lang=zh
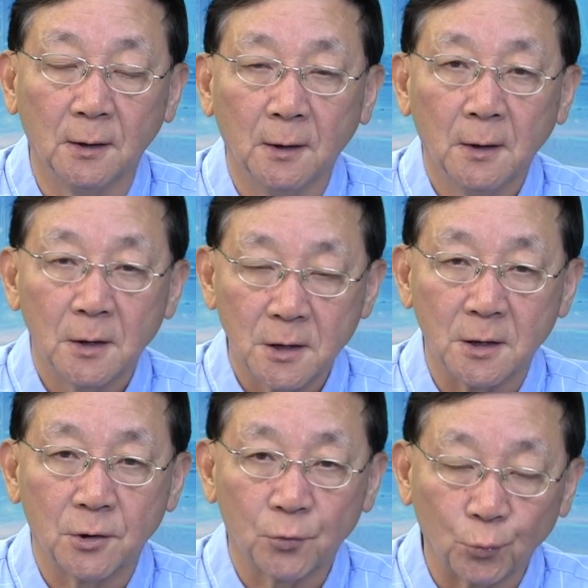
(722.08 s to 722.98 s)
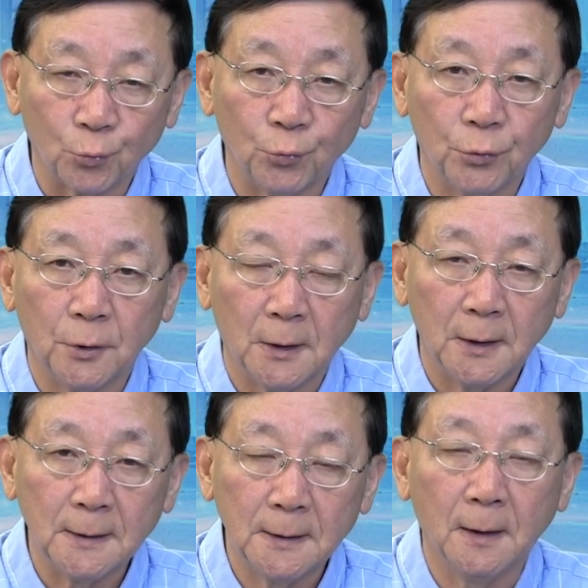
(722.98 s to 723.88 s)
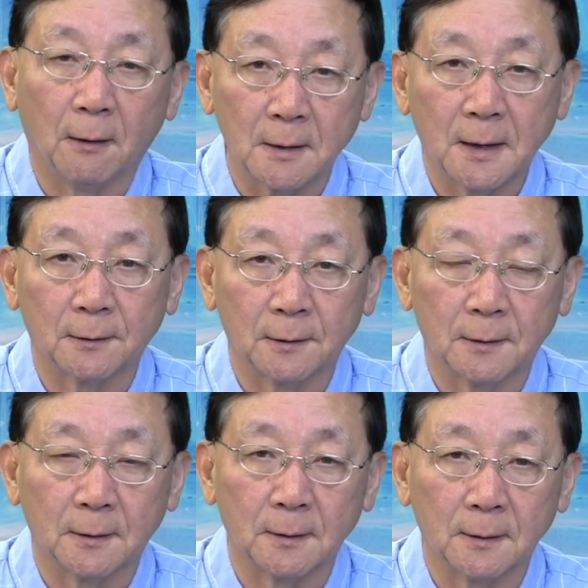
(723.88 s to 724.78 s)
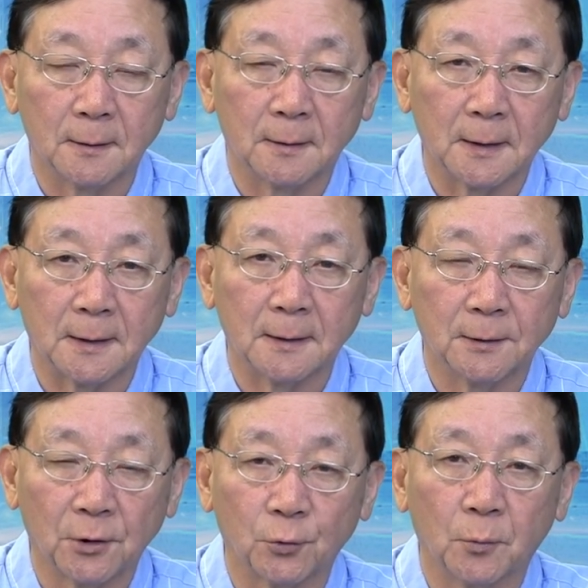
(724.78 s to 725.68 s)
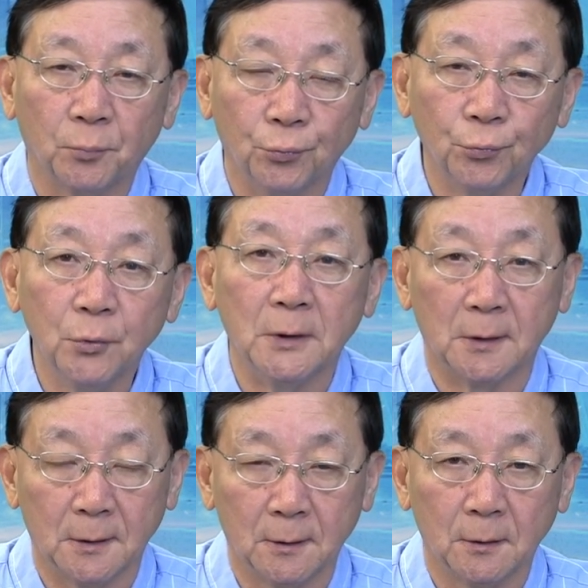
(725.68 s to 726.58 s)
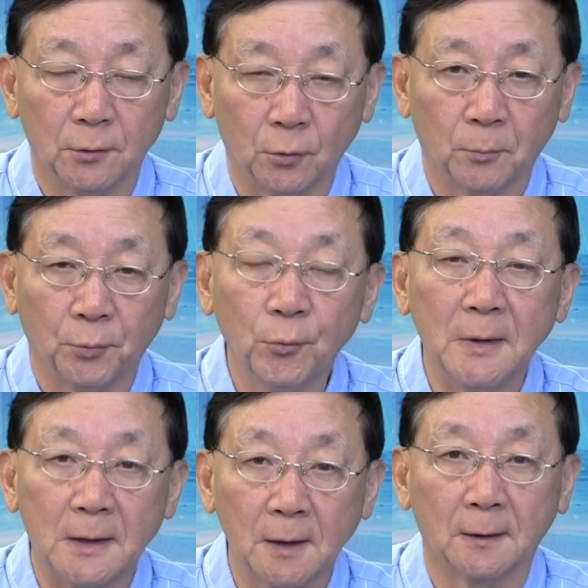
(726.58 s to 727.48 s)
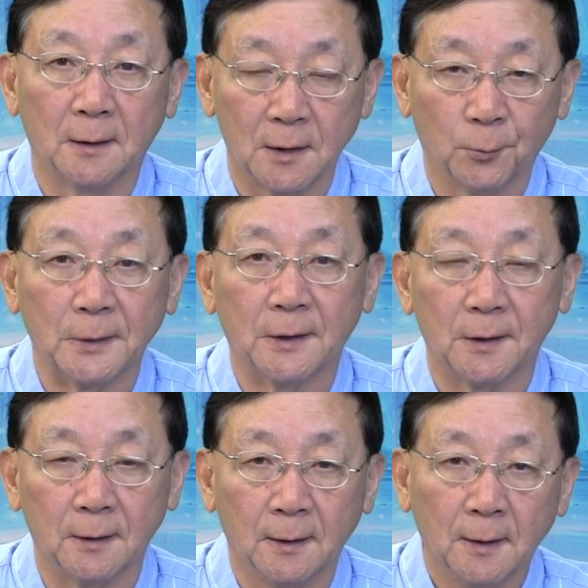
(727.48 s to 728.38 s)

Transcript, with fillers: 是属于医疗上的的这个叫做不孕有不孕症的这个问题，